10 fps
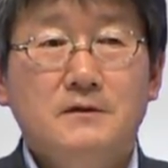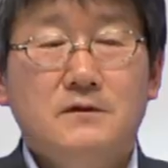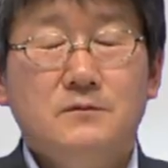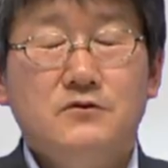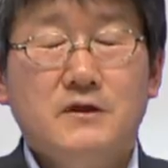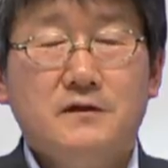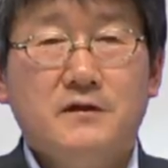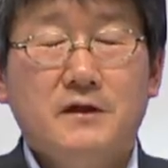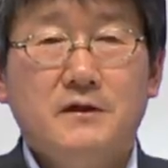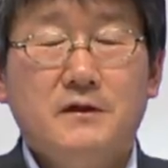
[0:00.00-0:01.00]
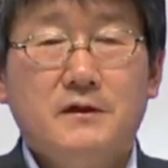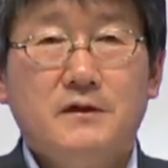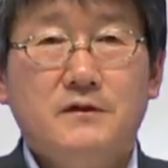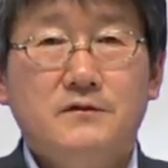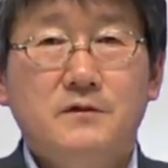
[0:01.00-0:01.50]
너무
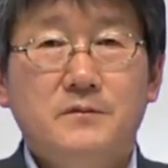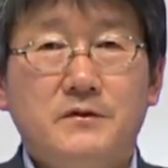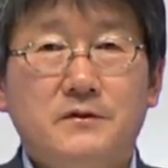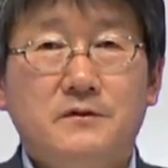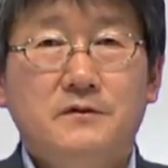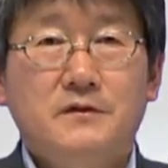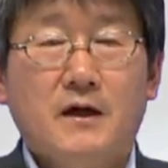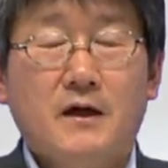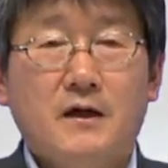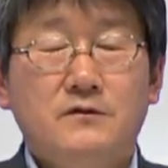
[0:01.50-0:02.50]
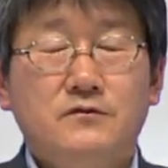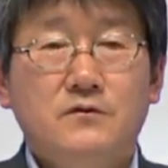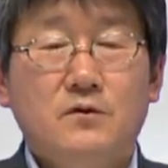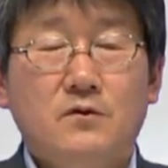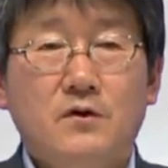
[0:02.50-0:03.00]
자세하게 설명을 다 할
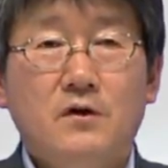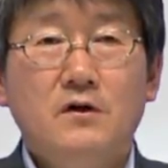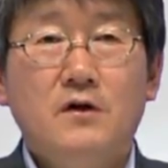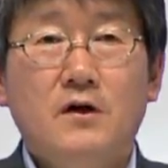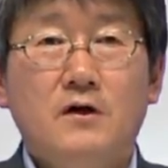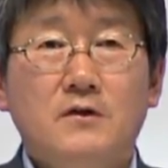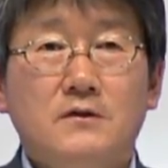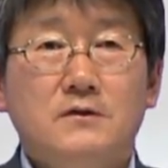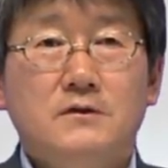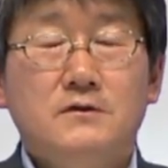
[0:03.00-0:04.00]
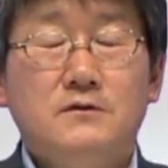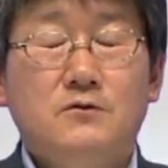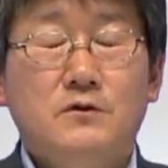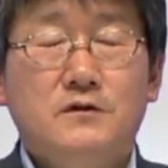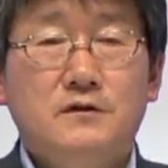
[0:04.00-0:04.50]
수는 없고요.
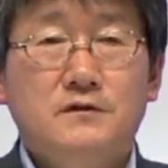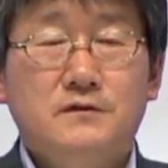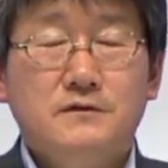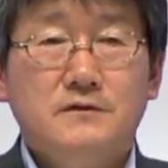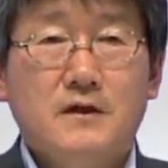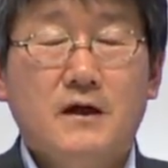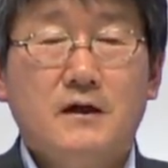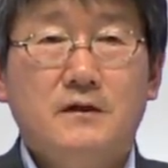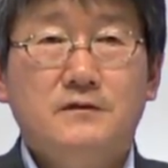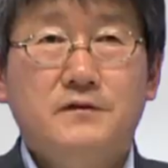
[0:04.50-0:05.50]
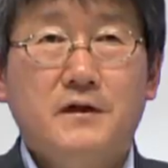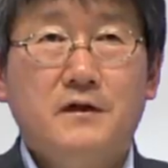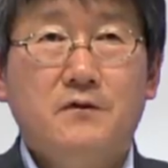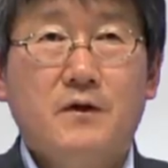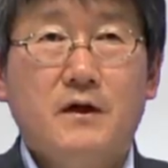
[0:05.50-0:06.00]
그 워터스가
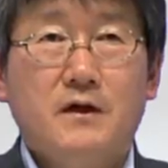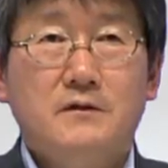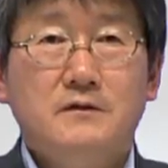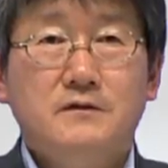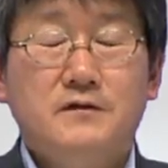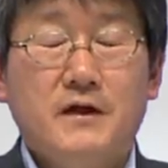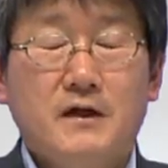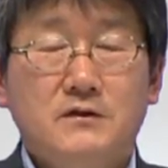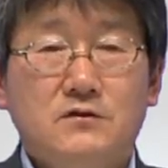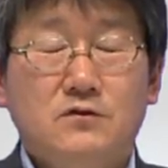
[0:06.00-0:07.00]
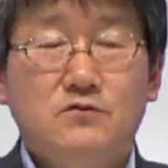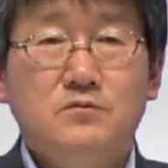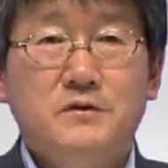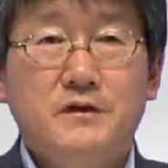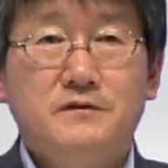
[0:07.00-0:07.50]
세계화를 세 가지로
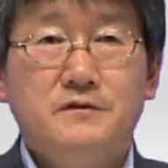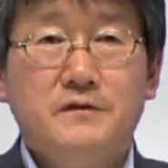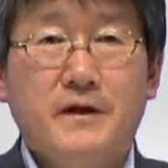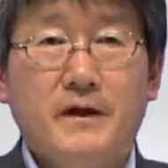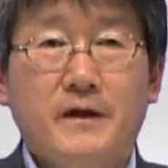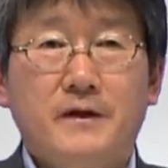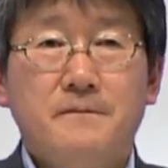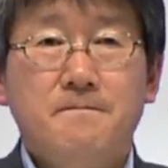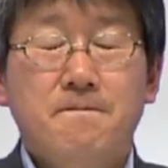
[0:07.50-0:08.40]
구분했을 때